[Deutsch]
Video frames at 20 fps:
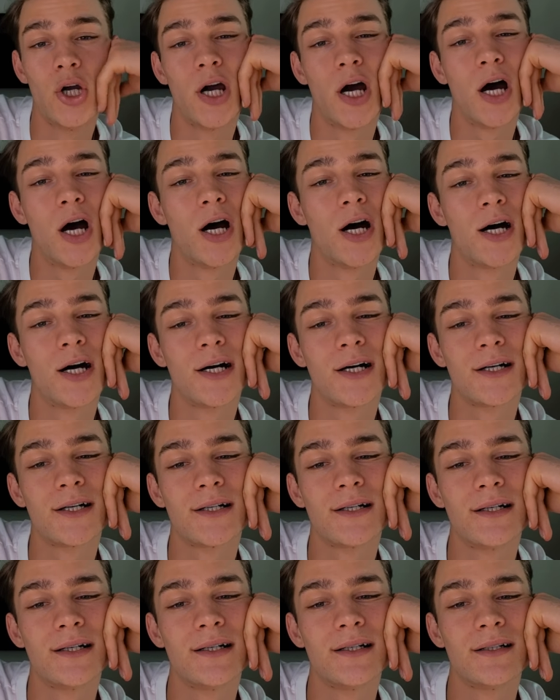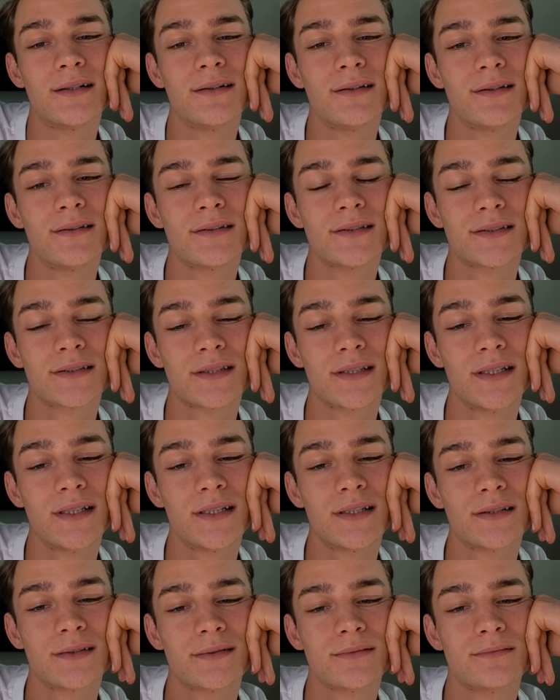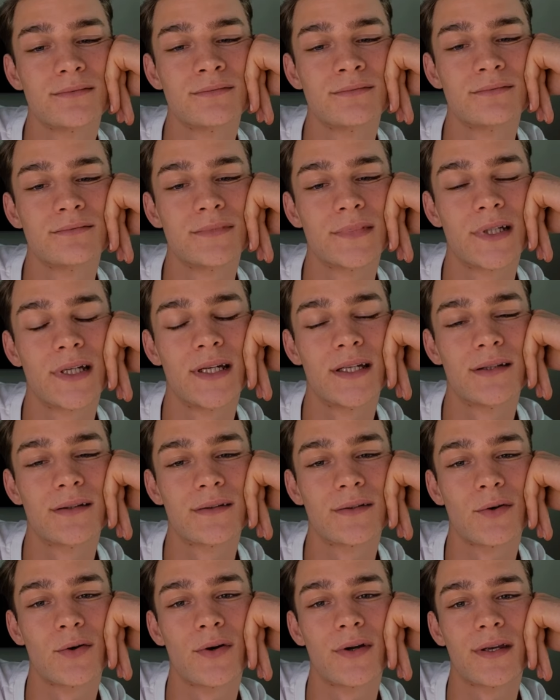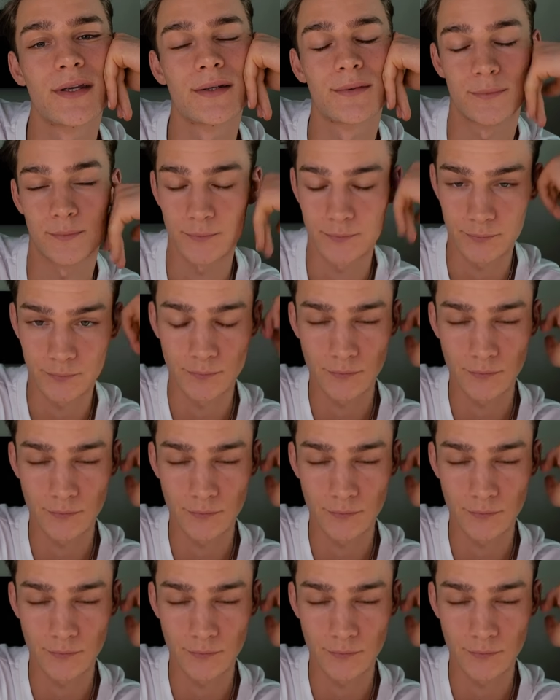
Ja, was geht? Wie geht's euch?